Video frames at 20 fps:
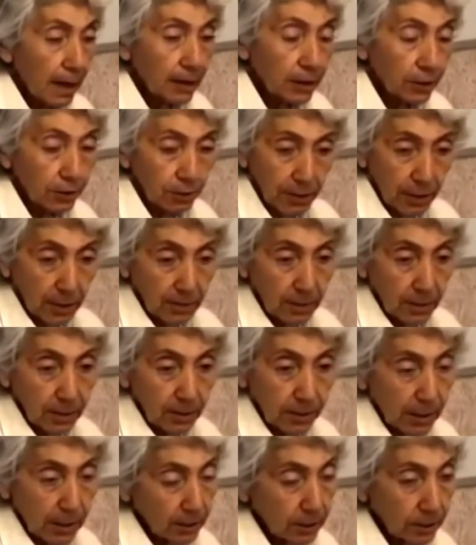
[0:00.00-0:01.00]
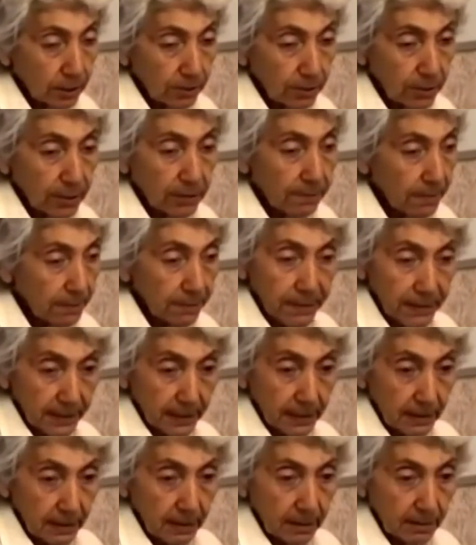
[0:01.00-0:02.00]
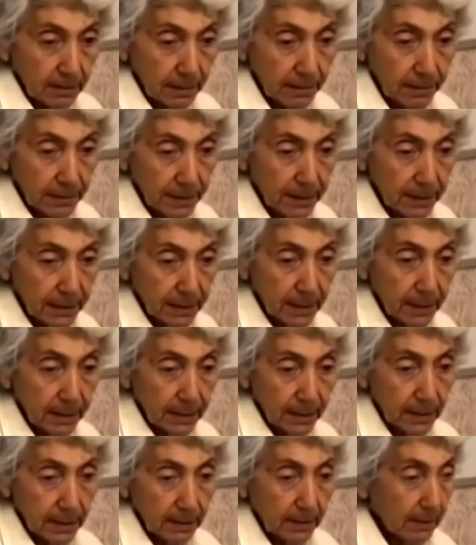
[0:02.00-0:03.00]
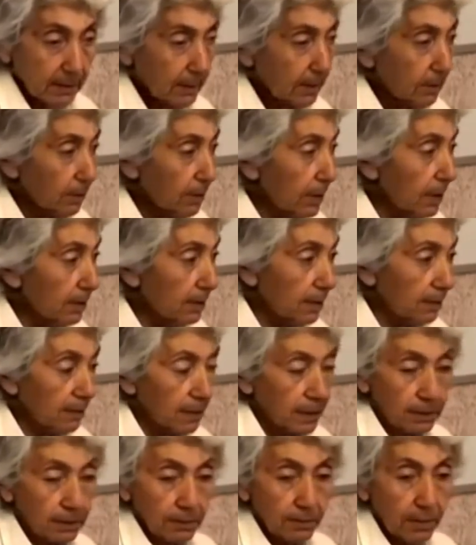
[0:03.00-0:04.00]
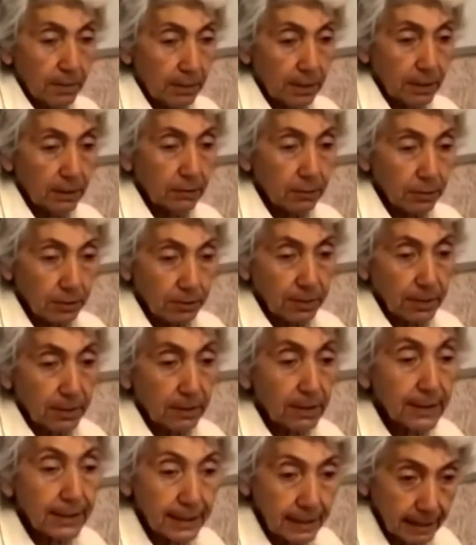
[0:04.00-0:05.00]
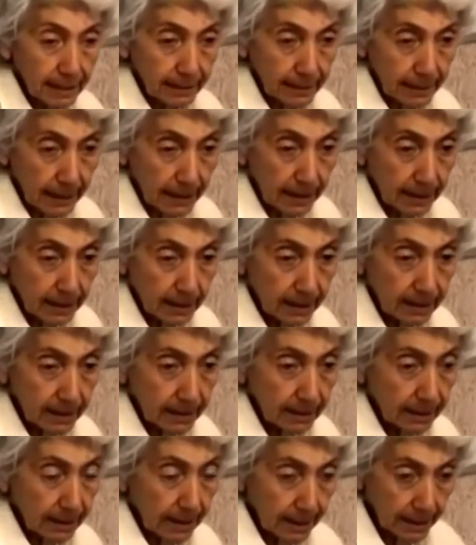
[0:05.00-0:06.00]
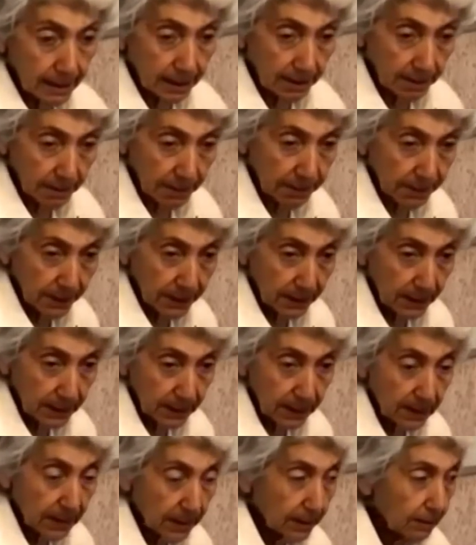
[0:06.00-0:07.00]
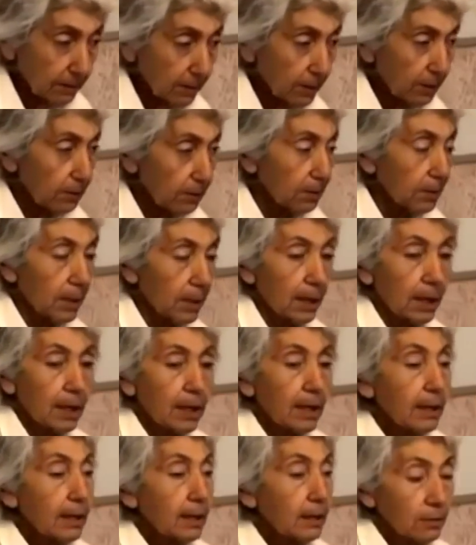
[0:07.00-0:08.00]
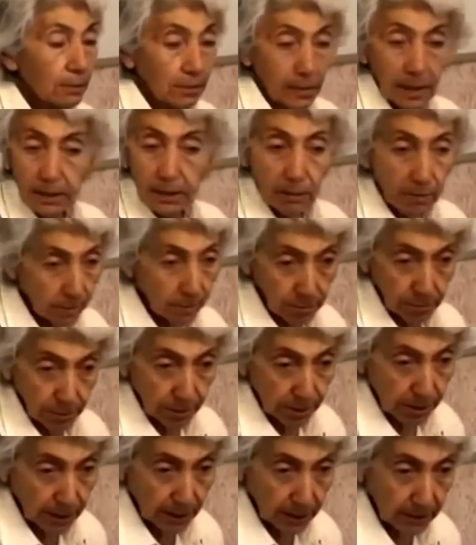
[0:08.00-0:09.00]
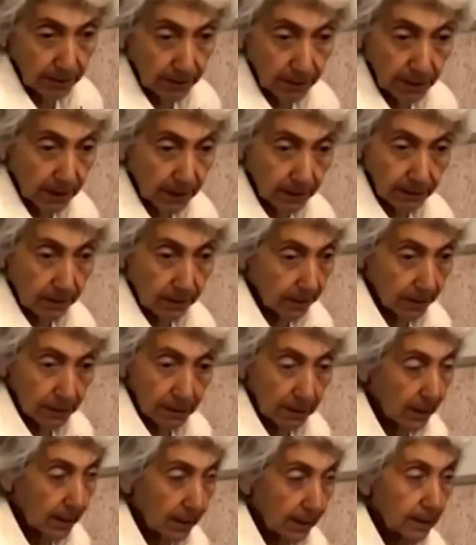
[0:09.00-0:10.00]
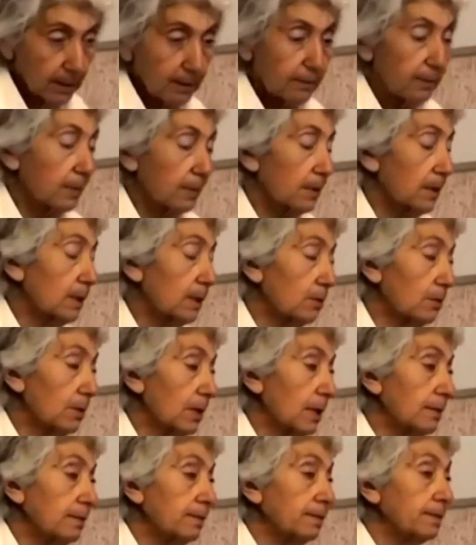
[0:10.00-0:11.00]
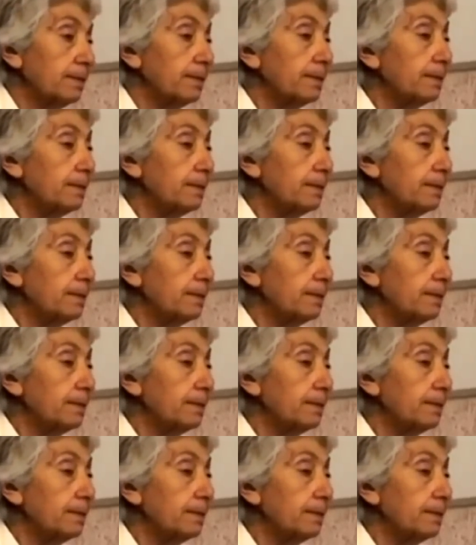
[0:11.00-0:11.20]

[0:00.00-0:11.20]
А что там должно быть? Пепсин. Пепсин, знаете, это, его добавляют в молоко, чтобы сделать сыр, да? Телячий пепсин из телячьего желудка. Но у нас он тоже есть. Без него никак, ни, никуда.